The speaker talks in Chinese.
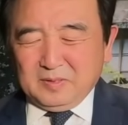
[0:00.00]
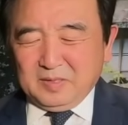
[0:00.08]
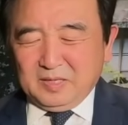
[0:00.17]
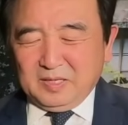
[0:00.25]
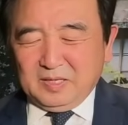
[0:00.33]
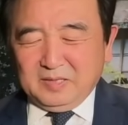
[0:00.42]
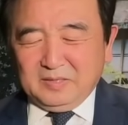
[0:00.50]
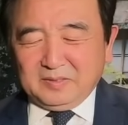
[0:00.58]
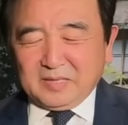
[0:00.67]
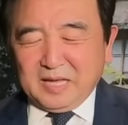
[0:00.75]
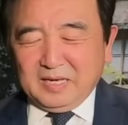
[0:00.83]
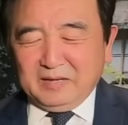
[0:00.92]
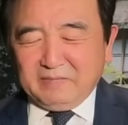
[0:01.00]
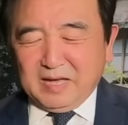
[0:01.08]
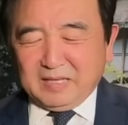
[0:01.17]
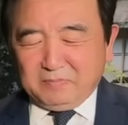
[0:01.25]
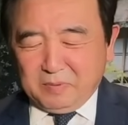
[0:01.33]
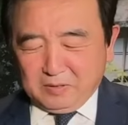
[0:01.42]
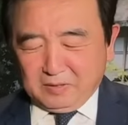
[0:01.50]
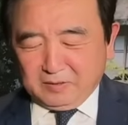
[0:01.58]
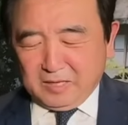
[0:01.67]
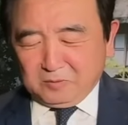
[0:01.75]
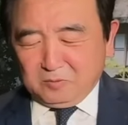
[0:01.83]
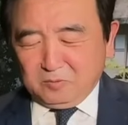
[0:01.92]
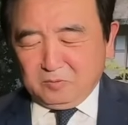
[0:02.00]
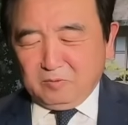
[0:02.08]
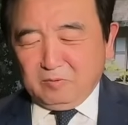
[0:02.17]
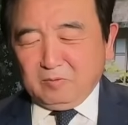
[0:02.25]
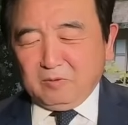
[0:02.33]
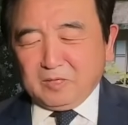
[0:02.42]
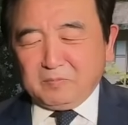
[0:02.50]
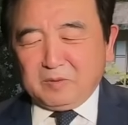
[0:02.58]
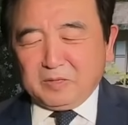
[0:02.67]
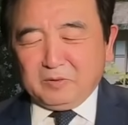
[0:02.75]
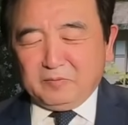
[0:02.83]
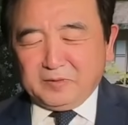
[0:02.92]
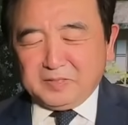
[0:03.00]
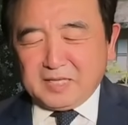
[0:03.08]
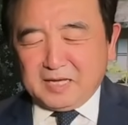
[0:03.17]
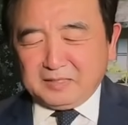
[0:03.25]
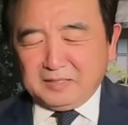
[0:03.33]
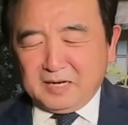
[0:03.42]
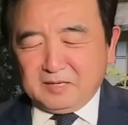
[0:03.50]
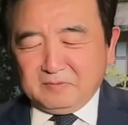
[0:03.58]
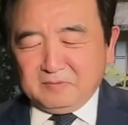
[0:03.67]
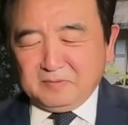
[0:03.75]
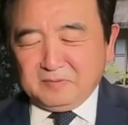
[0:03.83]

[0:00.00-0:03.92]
呃，在另外的报道当中，我我跟朋友分享一下喽。